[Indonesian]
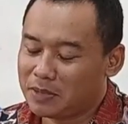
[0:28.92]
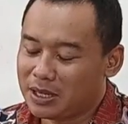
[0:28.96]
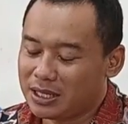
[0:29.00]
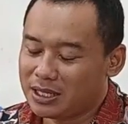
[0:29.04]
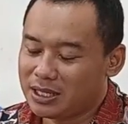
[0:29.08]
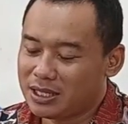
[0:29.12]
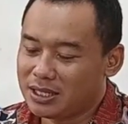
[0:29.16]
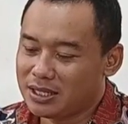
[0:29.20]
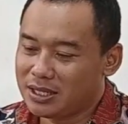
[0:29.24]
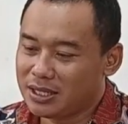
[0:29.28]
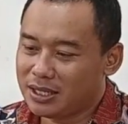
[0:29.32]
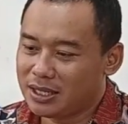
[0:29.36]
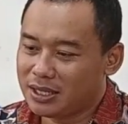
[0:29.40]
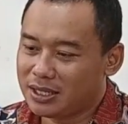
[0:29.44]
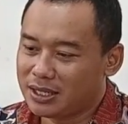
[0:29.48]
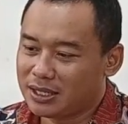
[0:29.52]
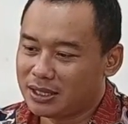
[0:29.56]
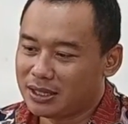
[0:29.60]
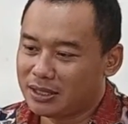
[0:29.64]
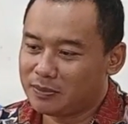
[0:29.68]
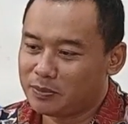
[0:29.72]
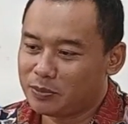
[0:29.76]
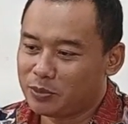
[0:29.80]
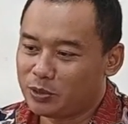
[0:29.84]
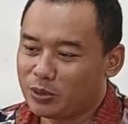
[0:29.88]
Pak Didi
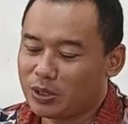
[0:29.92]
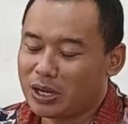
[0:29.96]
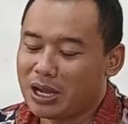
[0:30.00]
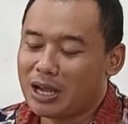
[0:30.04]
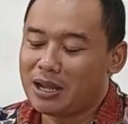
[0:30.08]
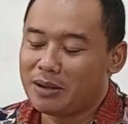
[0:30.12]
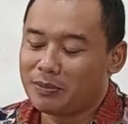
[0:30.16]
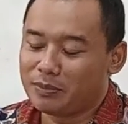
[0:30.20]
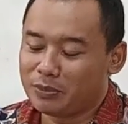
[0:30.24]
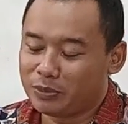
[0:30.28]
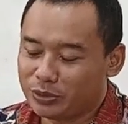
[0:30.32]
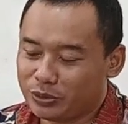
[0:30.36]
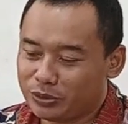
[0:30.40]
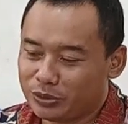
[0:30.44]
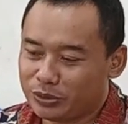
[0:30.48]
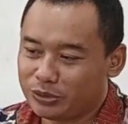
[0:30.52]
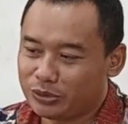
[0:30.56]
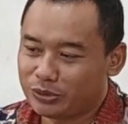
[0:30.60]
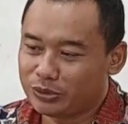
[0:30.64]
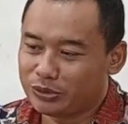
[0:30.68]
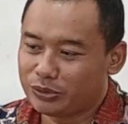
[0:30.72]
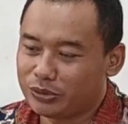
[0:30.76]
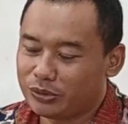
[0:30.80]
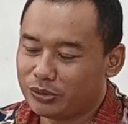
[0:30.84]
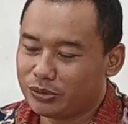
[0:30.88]
ketemu kamu.
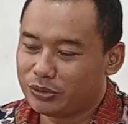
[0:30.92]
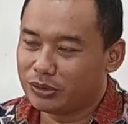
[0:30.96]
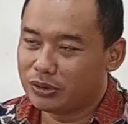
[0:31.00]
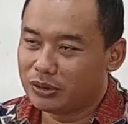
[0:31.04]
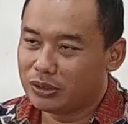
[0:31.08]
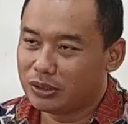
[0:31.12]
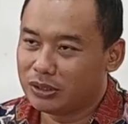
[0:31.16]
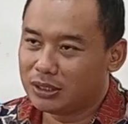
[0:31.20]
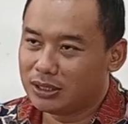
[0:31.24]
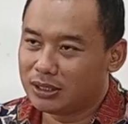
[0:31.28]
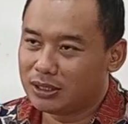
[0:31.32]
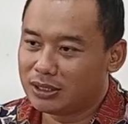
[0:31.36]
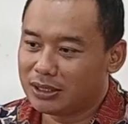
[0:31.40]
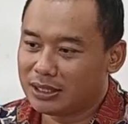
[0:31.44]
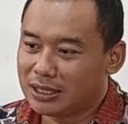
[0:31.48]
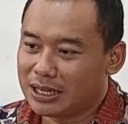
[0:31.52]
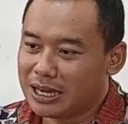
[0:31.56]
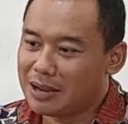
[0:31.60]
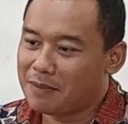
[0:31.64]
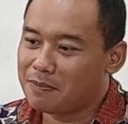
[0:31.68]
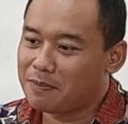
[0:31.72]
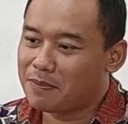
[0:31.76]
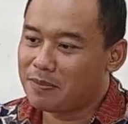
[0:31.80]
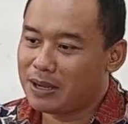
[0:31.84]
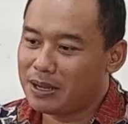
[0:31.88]

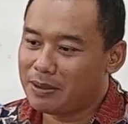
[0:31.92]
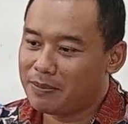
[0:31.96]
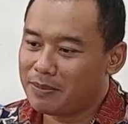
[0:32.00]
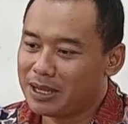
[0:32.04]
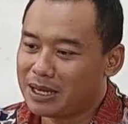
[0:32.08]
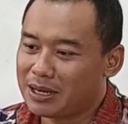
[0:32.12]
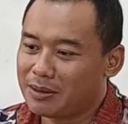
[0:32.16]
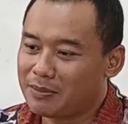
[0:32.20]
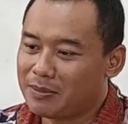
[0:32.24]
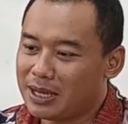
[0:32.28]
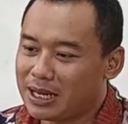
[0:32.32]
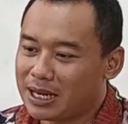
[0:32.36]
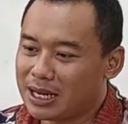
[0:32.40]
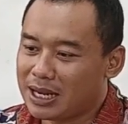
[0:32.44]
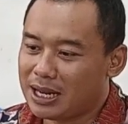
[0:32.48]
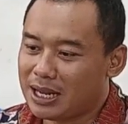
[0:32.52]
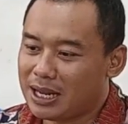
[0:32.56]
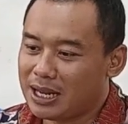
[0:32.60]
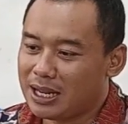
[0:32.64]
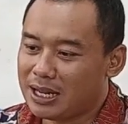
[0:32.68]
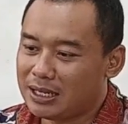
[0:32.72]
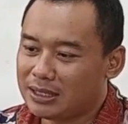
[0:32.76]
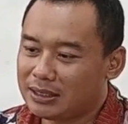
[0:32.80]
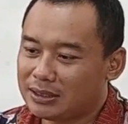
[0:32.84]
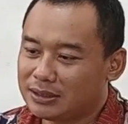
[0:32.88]
Kenapa
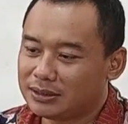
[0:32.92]
marah-marah?